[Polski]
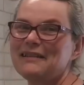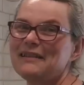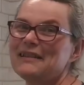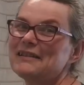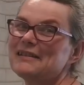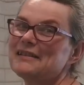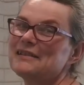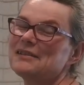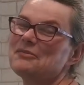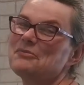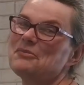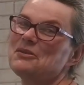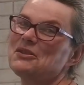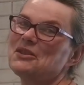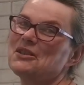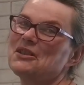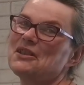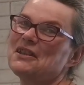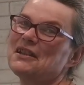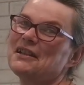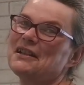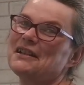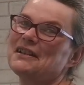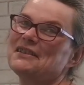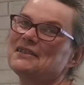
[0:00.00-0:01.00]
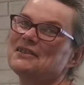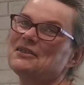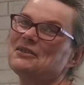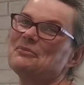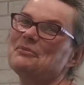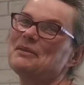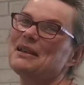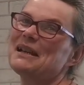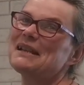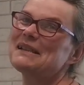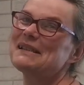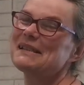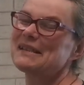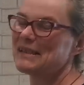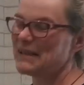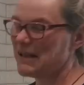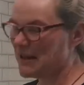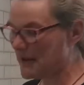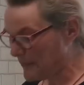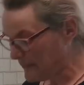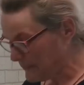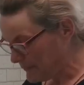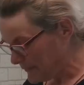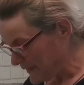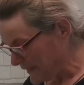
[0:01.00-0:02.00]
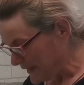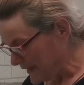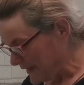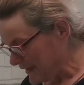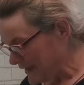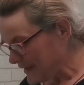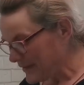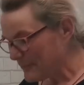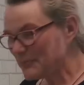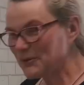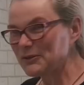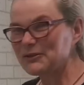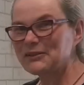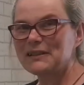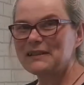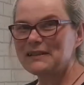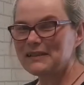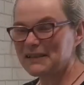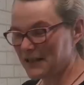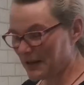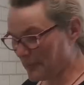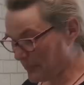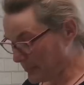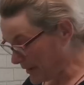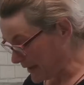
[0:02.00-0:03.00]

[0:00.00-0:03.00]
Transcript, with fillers: a nie chce mi się jechać do miasta po ten